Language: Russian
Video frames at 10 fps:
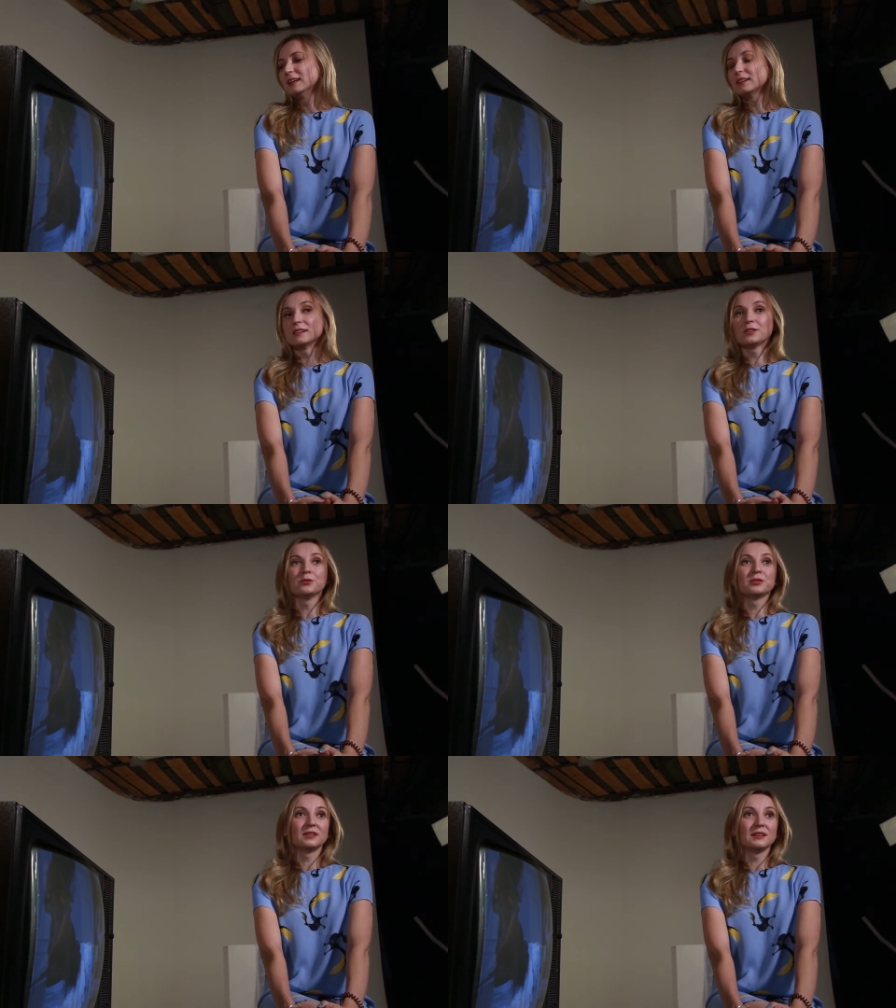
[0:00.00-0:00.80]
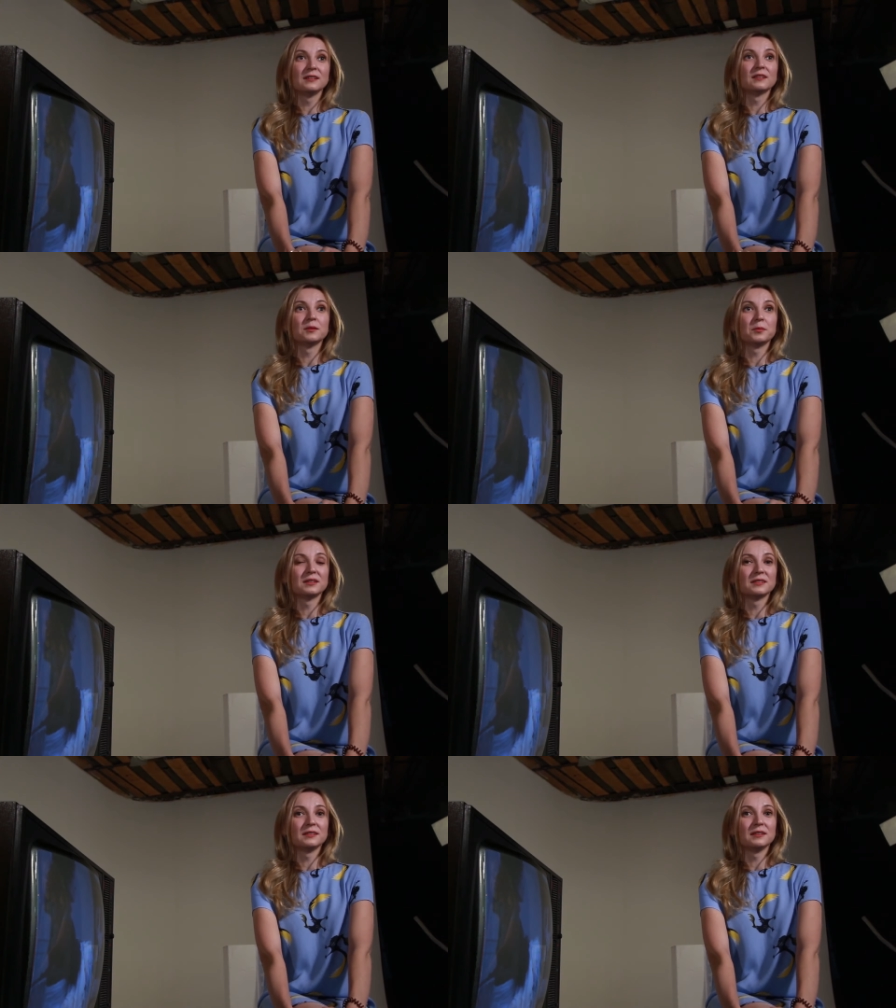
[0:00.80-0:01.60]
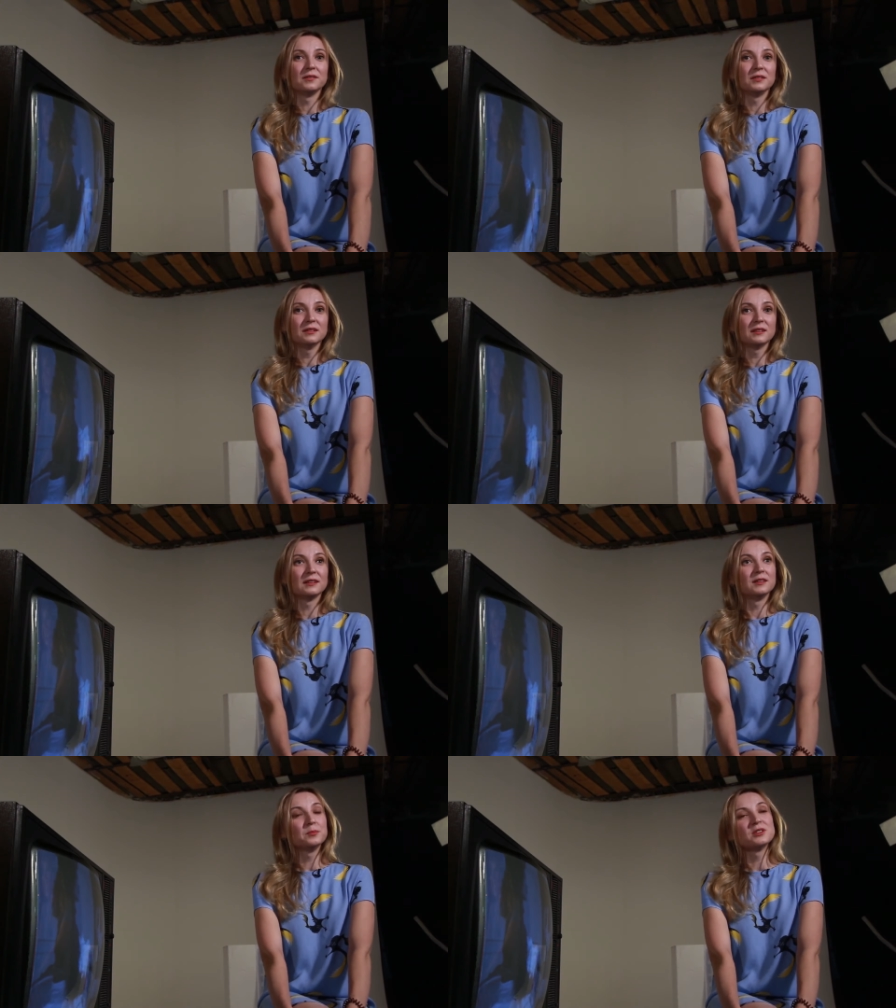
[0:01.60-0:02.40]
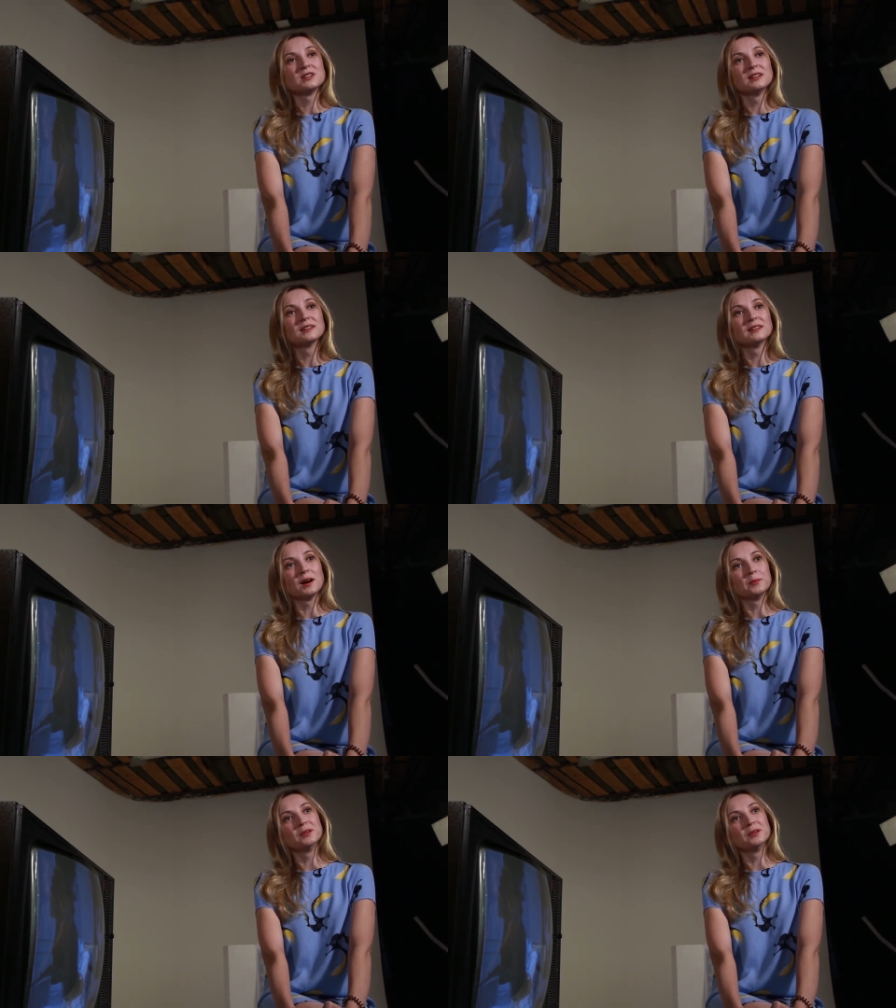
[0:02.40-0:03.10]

И однажды у соседей сломался телевизор, и они пришли к нам.